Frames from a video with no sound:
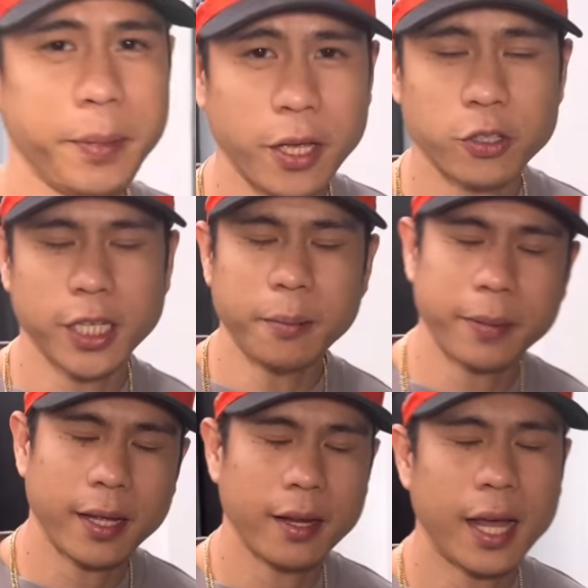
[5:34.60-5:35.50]
Pero
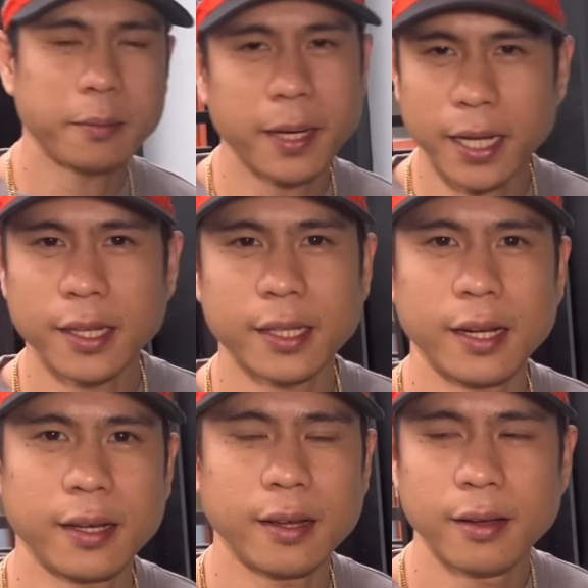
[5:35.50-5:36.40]
syempre, lahat maganda
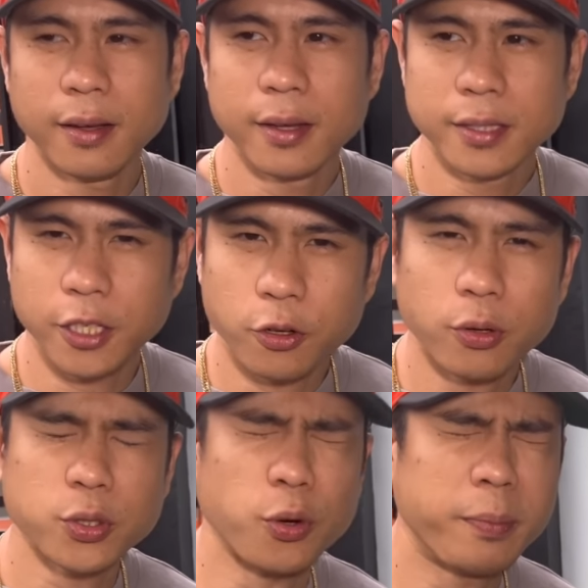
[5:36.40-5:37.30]
talaga. Si
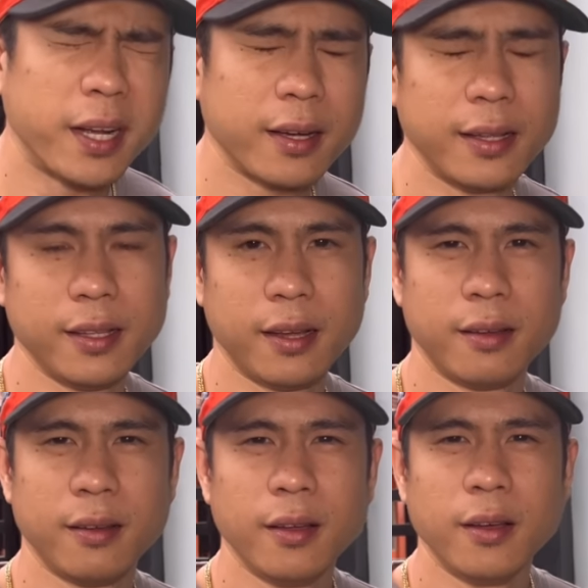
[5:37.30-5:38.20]
Ro, sobrang ganda.
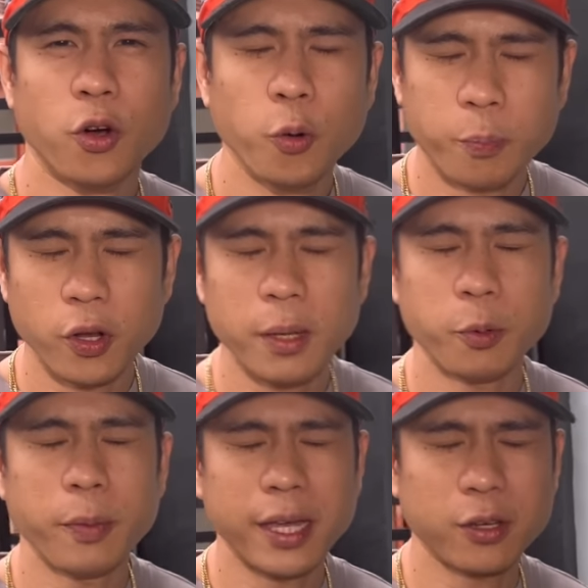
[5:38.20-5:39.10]
Hopefully,
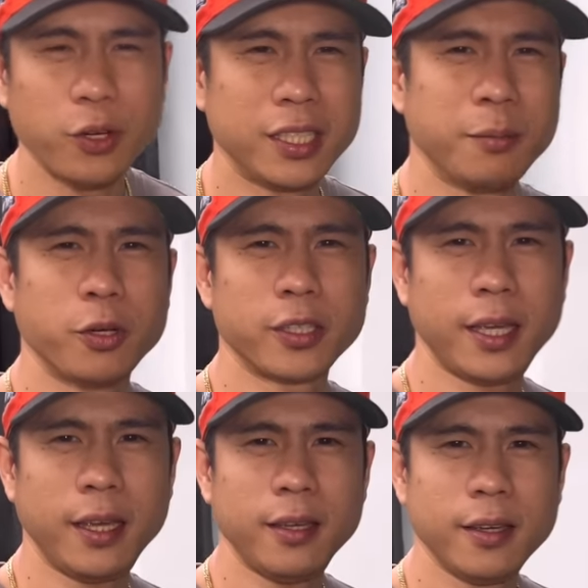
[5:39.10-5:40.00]
pumayag uli si Boss
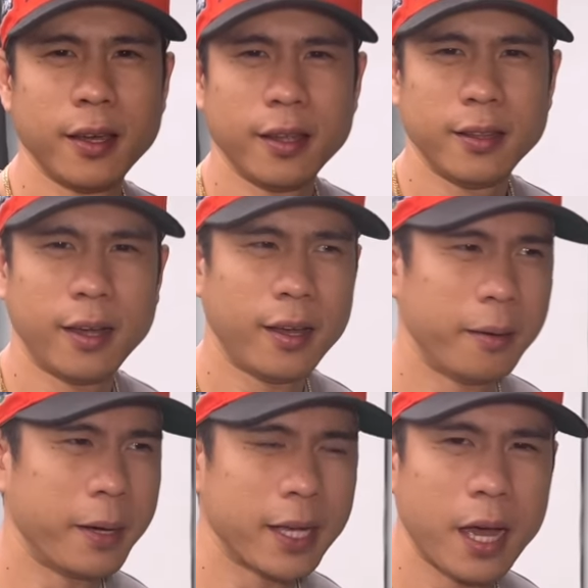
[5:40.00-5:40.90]
A na
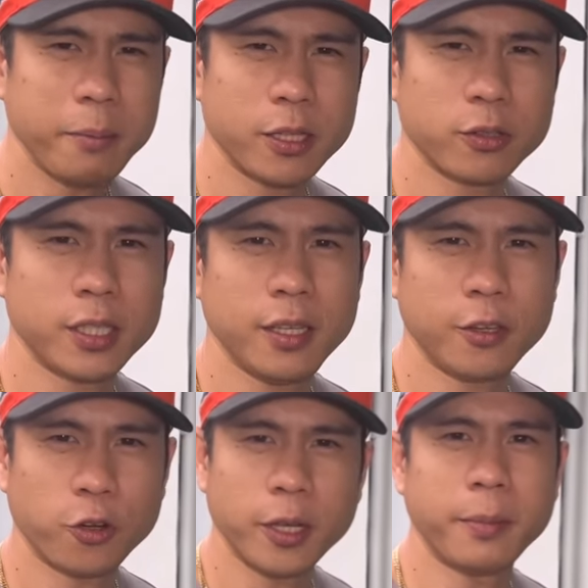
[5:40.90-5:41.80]
magamit ko
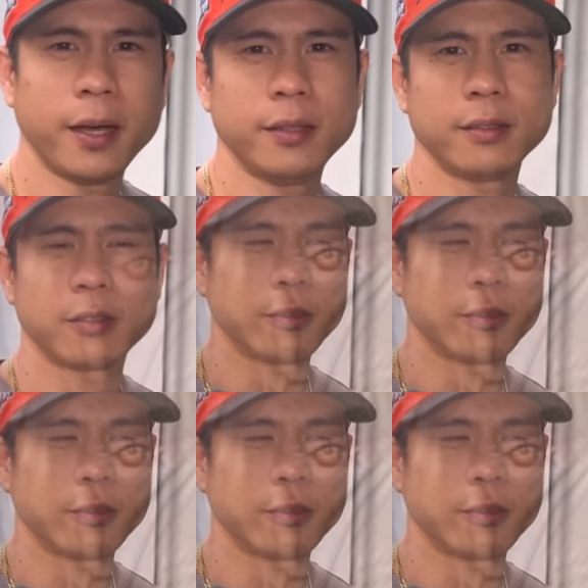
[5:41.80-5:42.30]
si Ro naman.